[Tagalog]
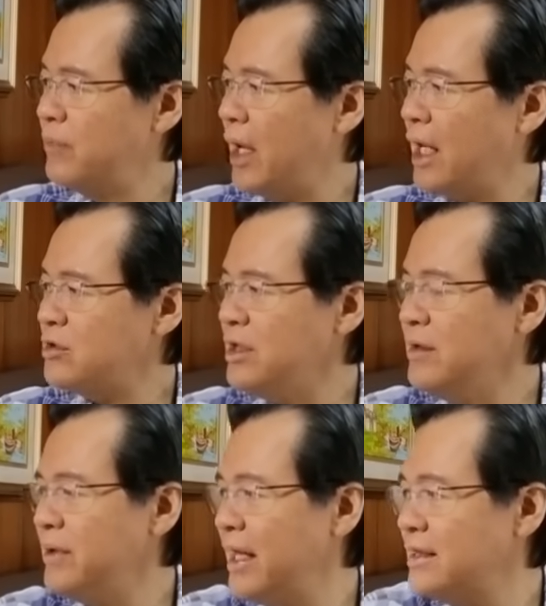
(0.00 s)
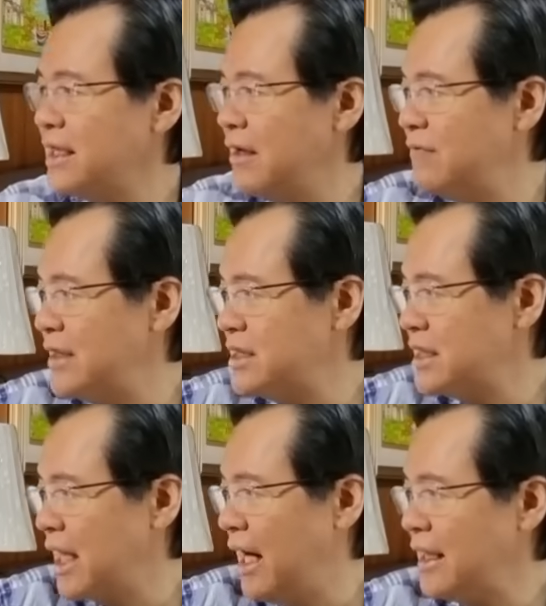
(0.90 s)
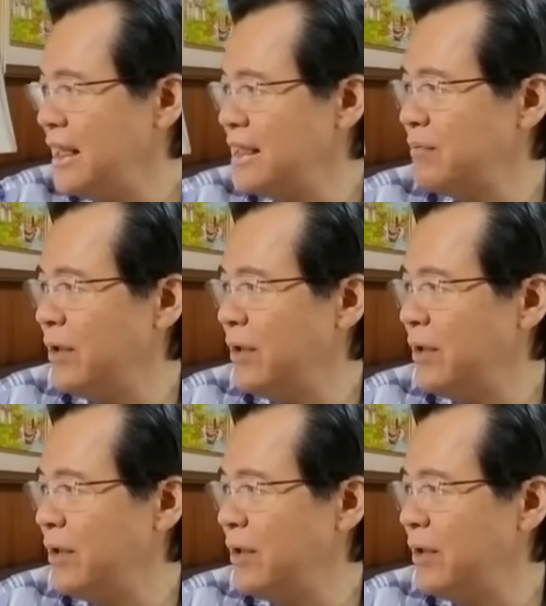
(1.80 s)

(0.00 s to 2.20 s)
Actually, healthy ang vegetarian. Eh.